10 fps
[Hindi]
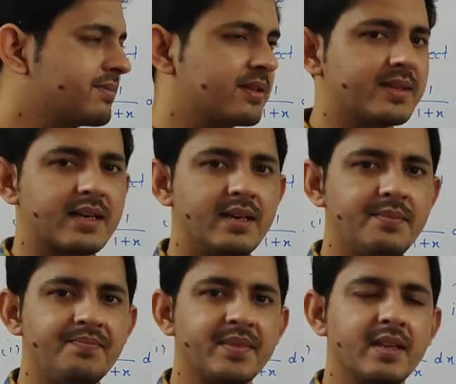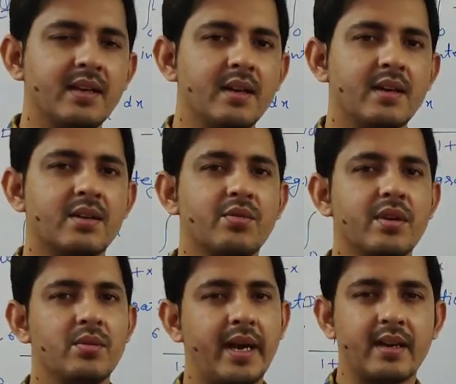हेल्प से बताया
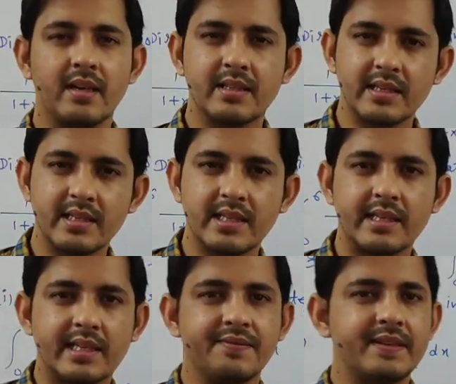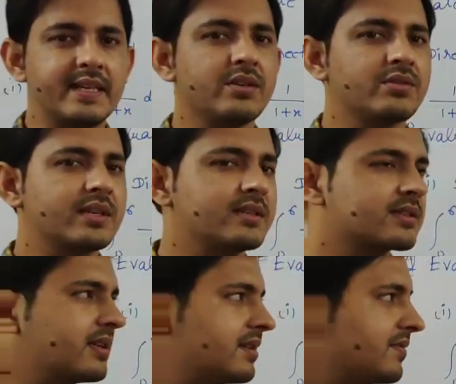क्योंकि न्यूमेरिकल इतने ज्यादा टफ नहीं होते हैं
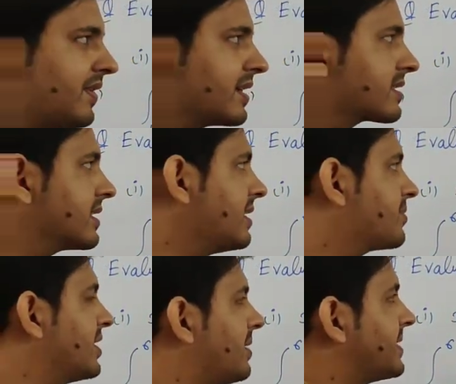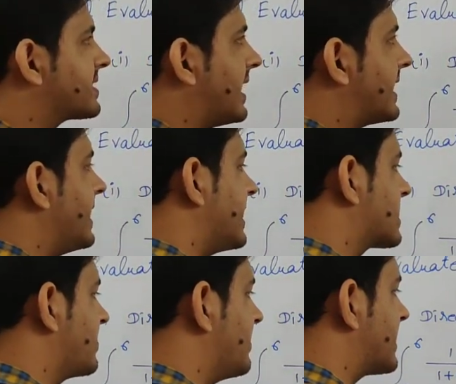इसके फंक्शन आपको यहाँ पे साइन
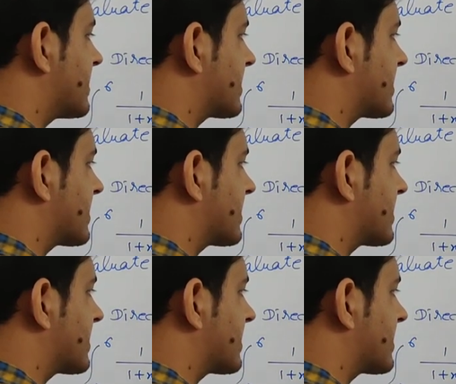एक्स भी मिल